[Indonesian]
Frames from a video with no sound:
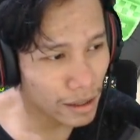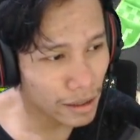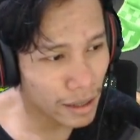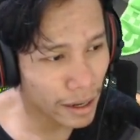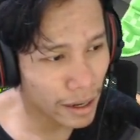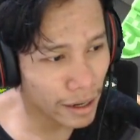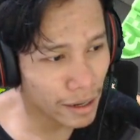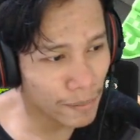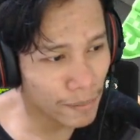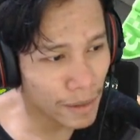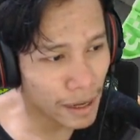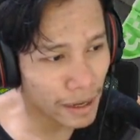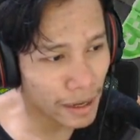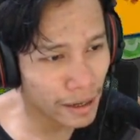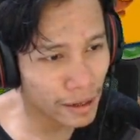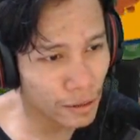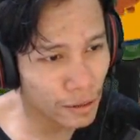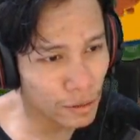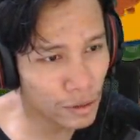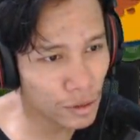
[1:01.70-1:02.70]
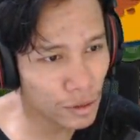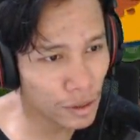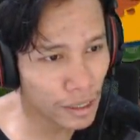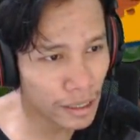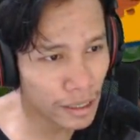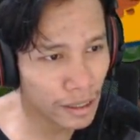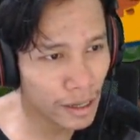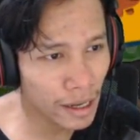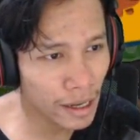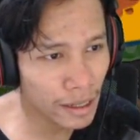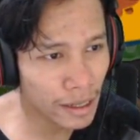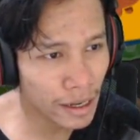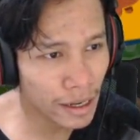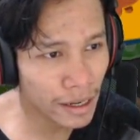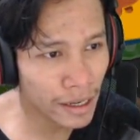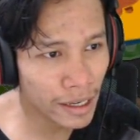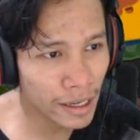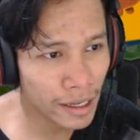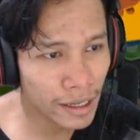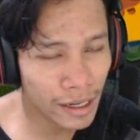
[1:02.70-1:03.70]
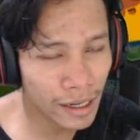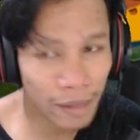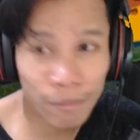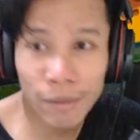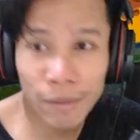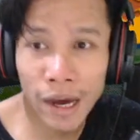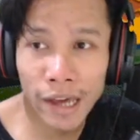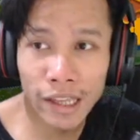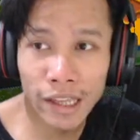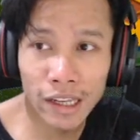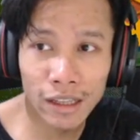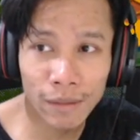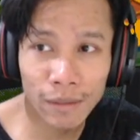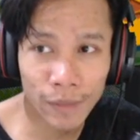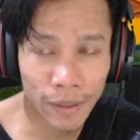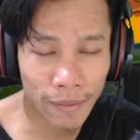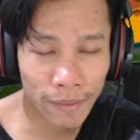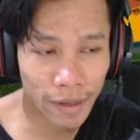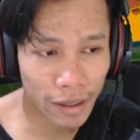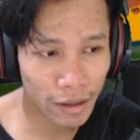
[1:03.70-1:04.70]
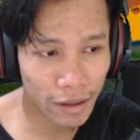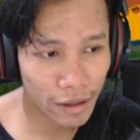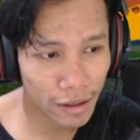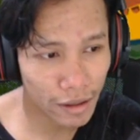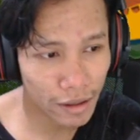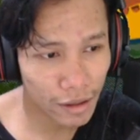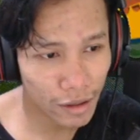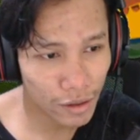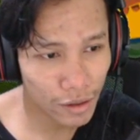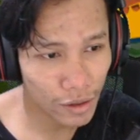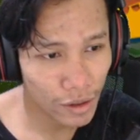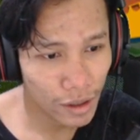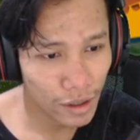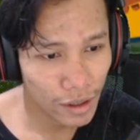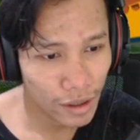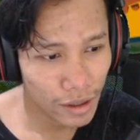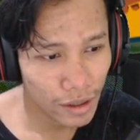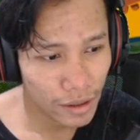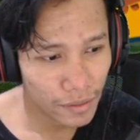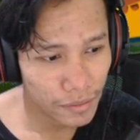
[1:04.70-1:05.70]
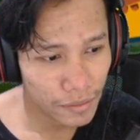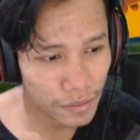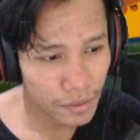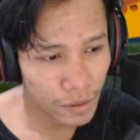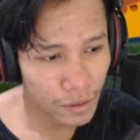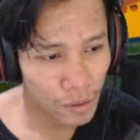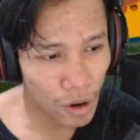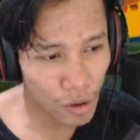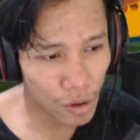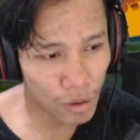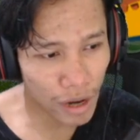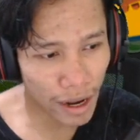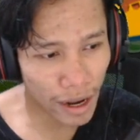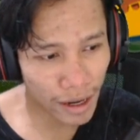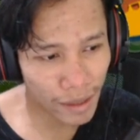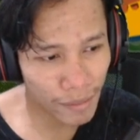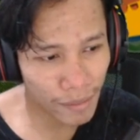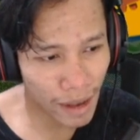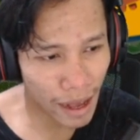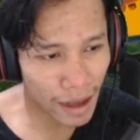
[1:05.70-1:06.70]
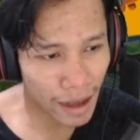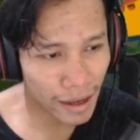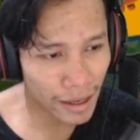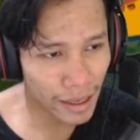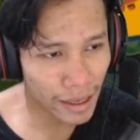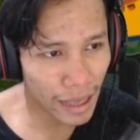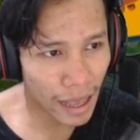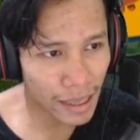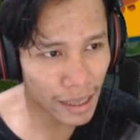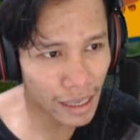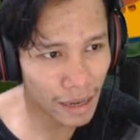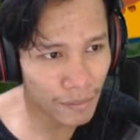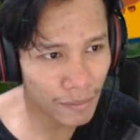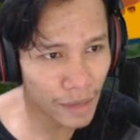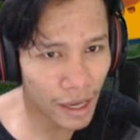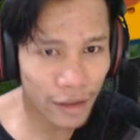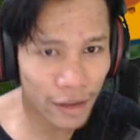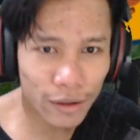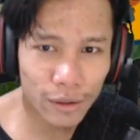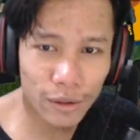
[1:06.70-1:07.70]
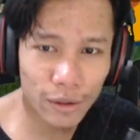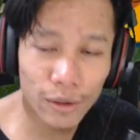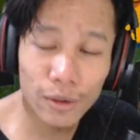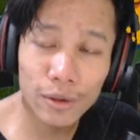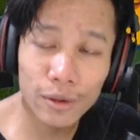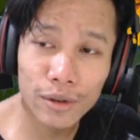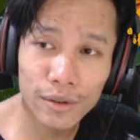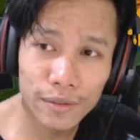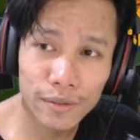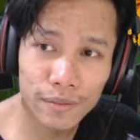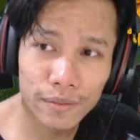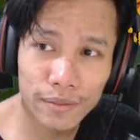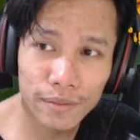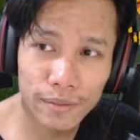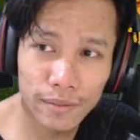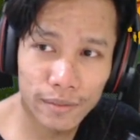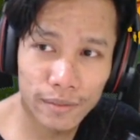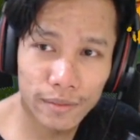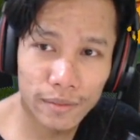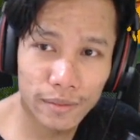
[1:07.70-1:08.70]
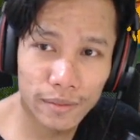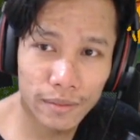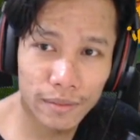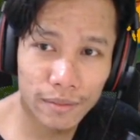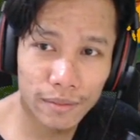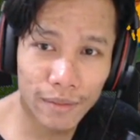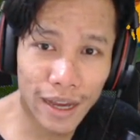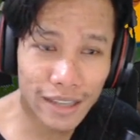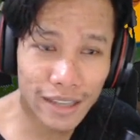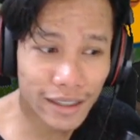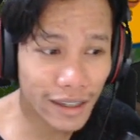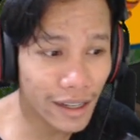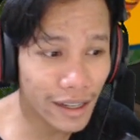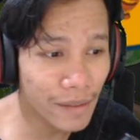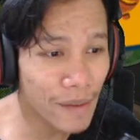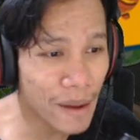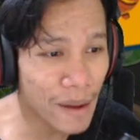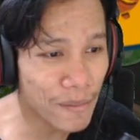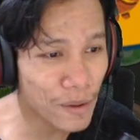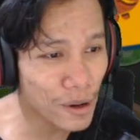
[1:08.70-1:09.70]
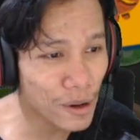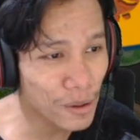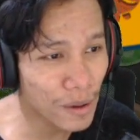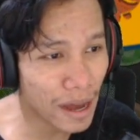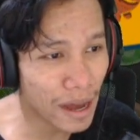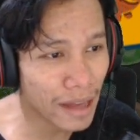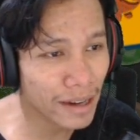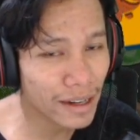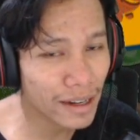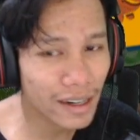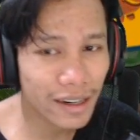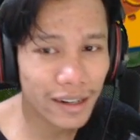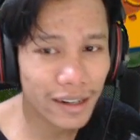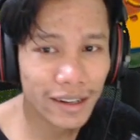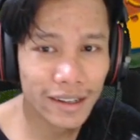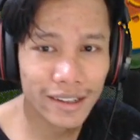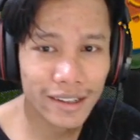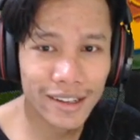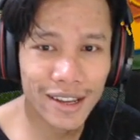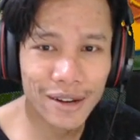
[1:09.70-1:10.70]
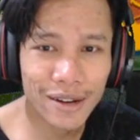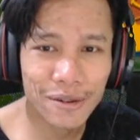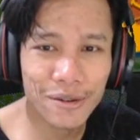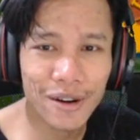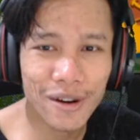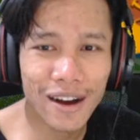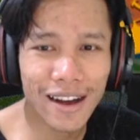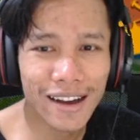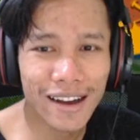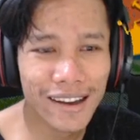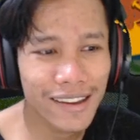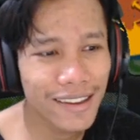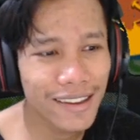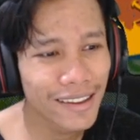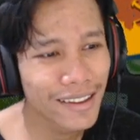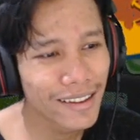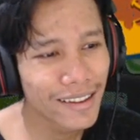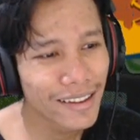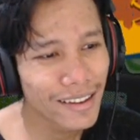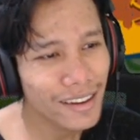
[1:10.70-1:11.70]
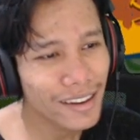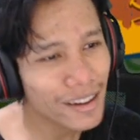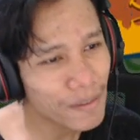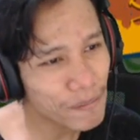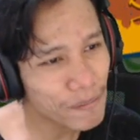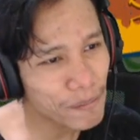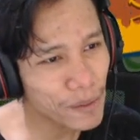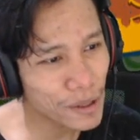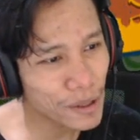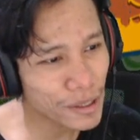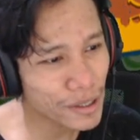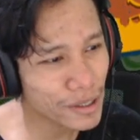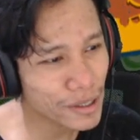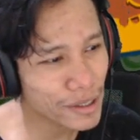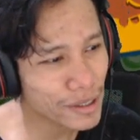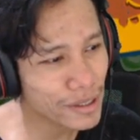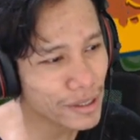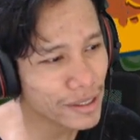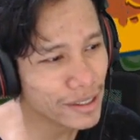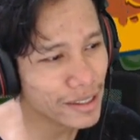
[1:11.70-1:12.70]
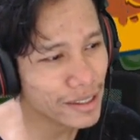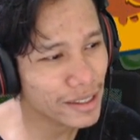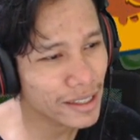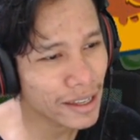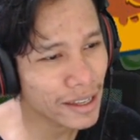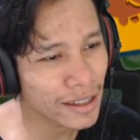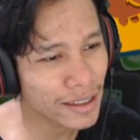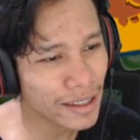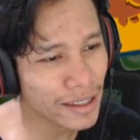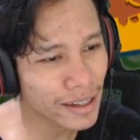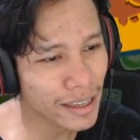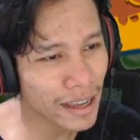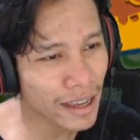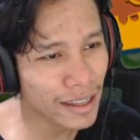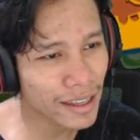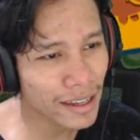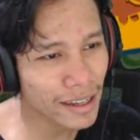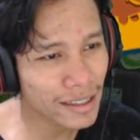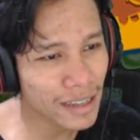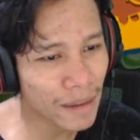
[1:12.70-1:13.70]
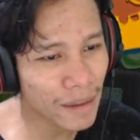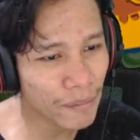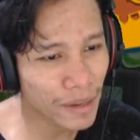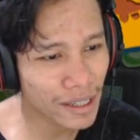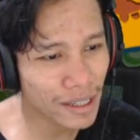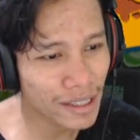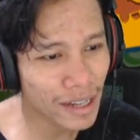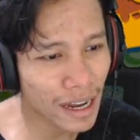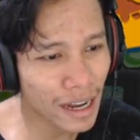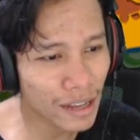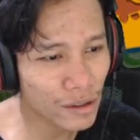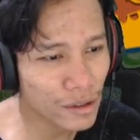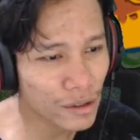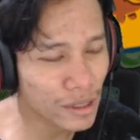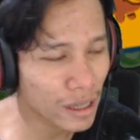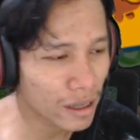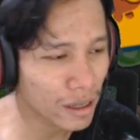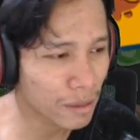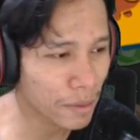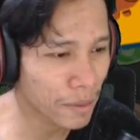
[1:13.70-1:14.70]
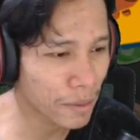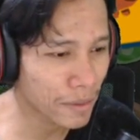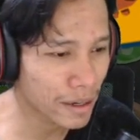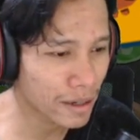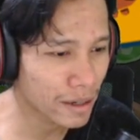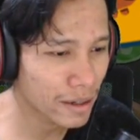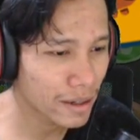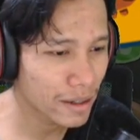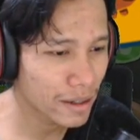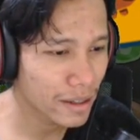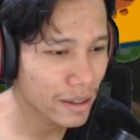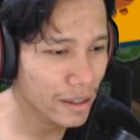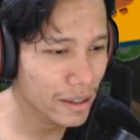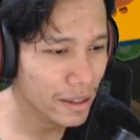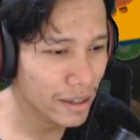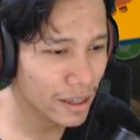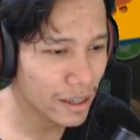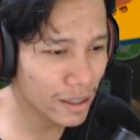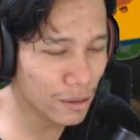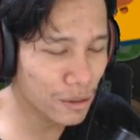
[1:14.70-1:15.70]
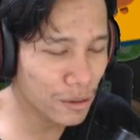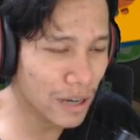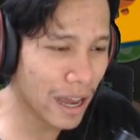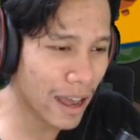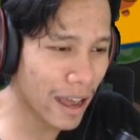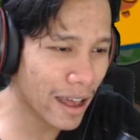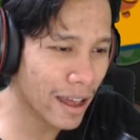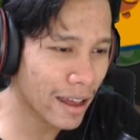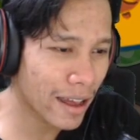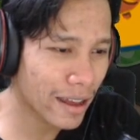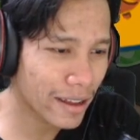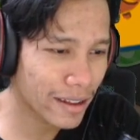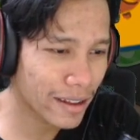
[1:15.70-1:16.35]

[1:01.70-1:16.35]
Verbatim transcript: dari kemarin itu curiga dari lembah ini teman-teman gua kurang lima hari ayamnya itu masih 50-an dan gua ngepus dan ternyata sampai 100 ya teman-teman itu udah